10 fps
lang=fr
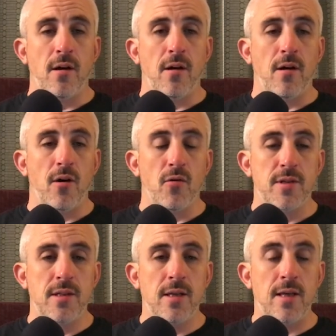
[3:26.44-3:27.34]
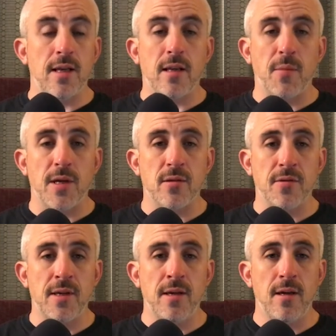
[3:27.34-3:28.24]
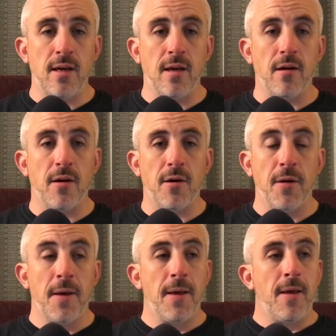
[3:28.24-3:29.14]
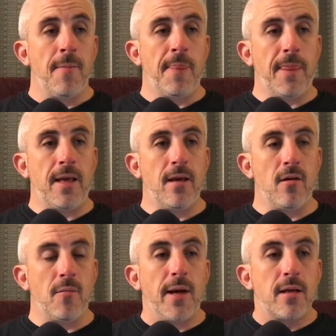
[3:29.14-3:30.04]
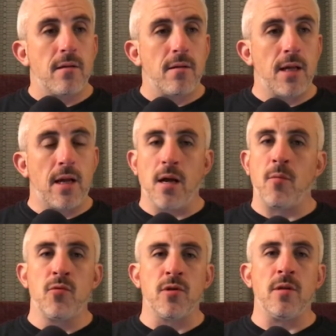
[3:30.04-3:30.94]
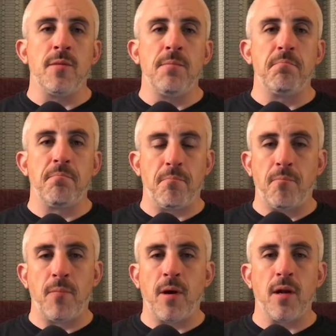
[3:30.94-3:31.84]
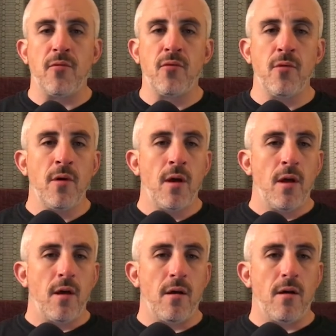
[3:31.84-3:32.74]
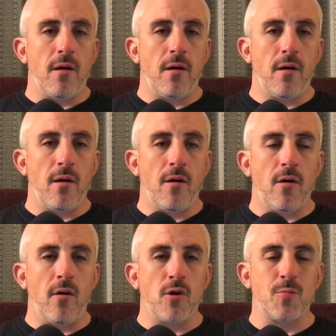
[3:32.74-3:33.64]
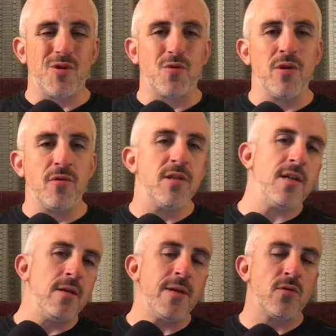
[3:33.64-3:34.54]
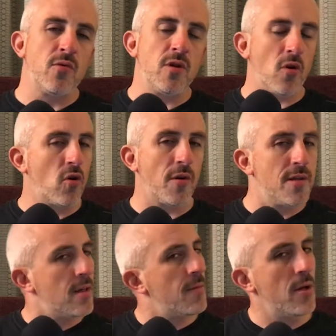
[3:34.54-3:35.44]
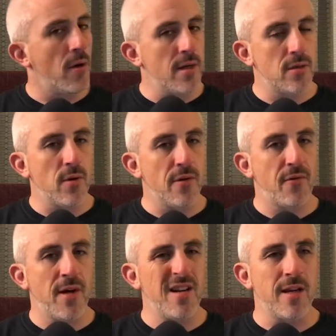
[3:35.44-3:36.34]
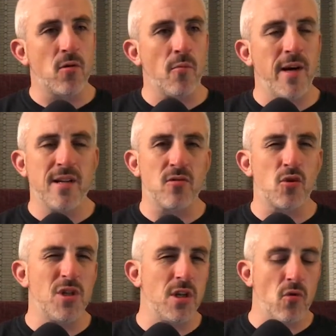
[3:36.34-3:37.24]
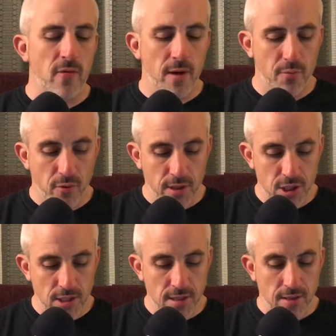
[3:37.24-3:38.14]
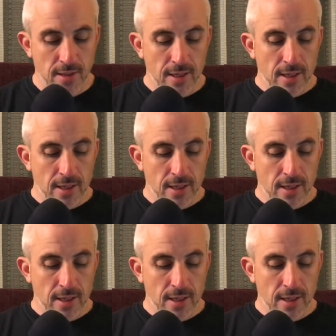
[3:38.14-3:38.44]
aussi, qui a été présenté, et, bah, qui clairement nous en a mis plein la vue. je pense qu'au niveau des animations, il y a encore des améliorations à faire. Les combats, je les trouvais un peu rigides.